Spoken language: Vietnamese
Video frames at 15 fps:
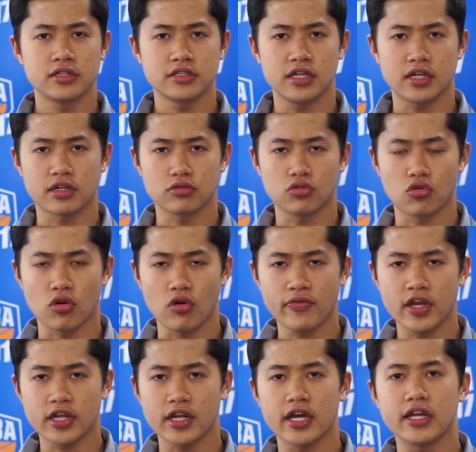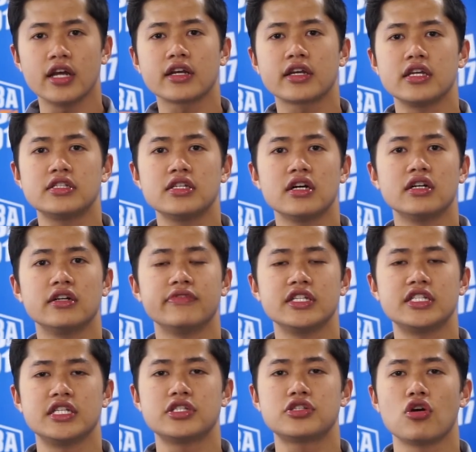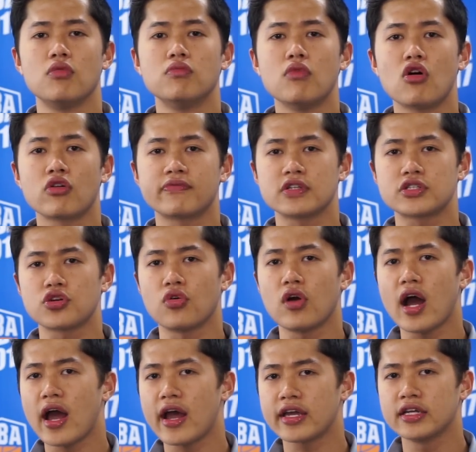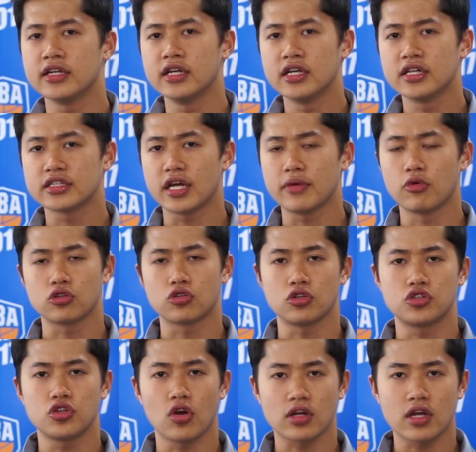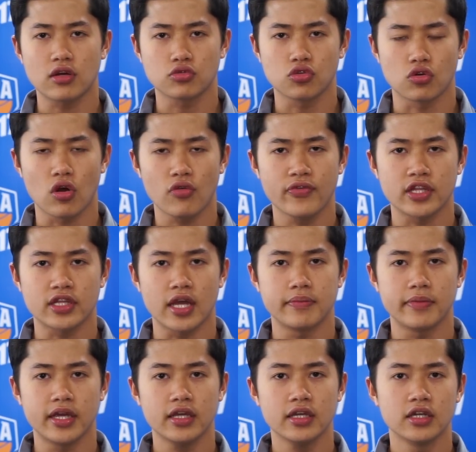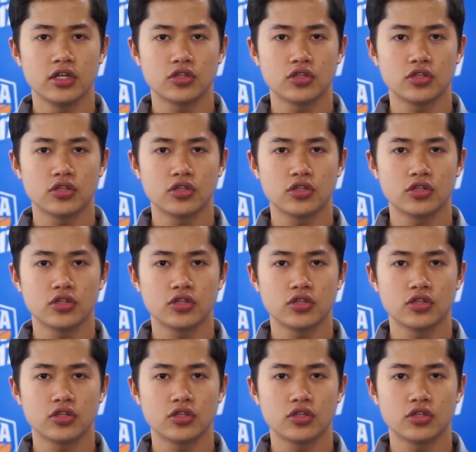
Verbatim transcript: Chàng cầu thủ gốc Việt này đăng ký chơi ở vị trí số 1 và số 2 tại buổi tuyển chọn các cầu thủ gốc Việt tại Mỹ.